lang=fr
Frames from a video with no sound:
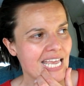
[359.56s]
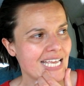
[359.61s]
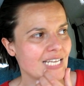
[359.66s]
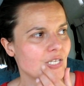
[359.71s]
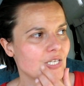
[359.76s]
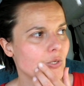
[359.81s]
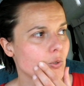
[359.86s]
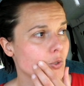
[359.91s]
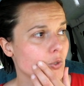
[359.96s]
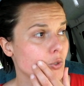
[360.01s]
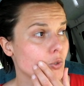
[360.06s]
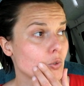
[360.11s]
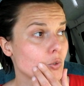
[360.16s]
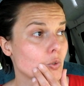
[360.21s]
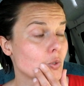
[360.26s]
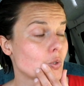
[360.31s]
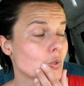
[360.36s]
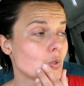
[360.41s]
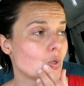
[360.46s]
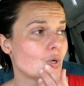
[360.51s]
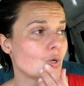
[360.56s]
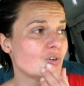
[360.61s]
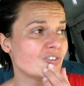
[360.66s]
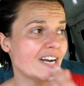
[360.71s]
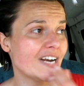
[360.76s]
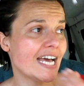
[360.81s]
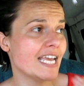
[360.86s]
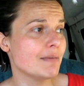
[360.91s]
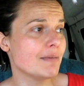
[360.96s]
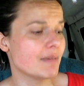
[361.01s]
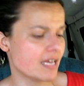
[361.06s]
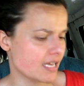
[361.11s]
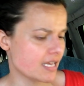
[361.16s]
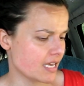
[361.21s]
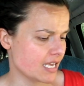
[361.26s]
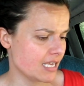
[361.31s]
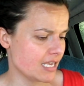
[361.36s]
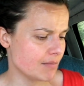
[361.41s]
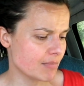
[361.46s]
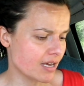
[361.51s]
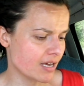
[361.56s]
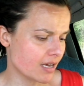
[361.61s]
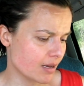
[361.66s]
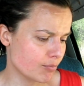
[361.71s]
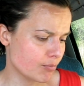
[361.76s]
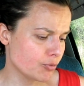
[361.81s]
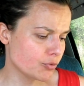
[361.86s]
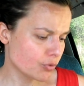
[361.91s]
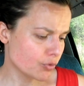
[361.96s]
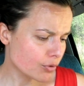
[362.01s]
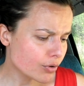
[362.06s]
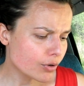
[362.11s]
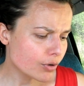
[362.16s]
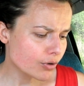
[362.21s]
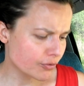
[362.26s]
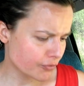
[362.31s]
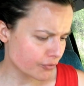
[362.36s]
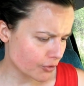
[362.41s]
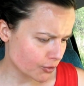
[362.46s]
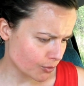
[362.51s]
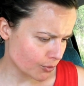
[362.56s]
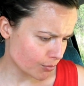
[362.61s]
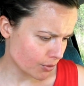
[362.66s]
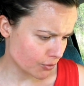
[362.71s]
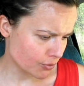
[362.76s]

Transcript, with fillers: donc voilà, il m'a plutôt fortement